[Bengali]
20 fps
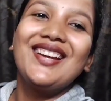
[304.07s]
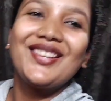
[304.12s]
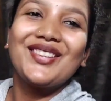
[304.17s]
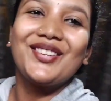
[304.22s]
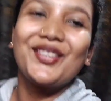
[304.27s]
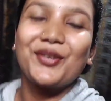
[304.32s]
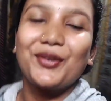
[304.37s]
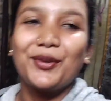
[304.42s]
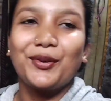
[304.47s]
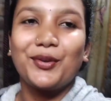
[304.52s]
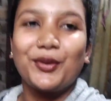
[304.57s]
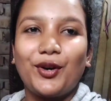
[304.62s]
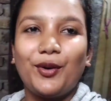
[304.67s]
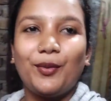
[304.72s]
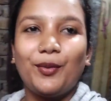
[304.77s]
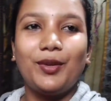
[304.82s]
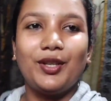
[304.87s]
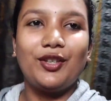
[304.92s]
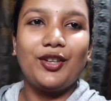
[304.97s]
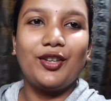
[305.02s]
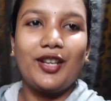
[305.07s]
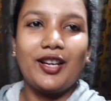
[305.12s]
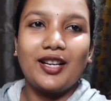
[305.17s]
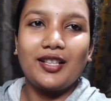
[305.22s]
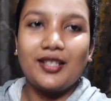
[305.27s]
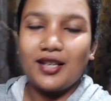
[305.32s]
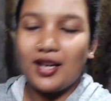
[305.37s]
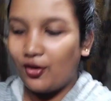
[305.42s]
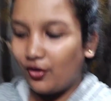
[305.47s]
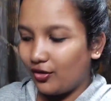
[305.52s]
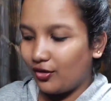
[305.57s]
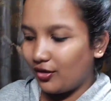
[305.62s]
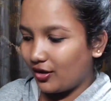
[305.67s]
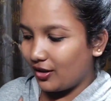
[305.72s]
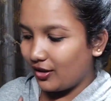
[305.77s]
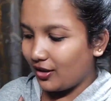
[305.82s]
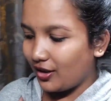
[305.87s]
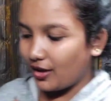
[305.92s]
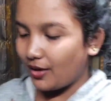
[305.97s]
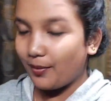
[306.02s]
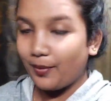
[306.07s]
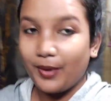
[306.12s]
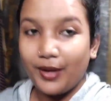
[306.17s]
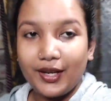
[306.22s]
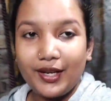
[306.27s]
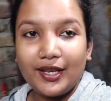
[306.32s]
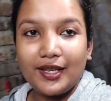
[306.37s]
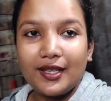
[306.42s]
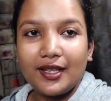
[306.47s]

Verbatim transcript: একটু এ পড়ি তো চলো বেরিয়ে যাই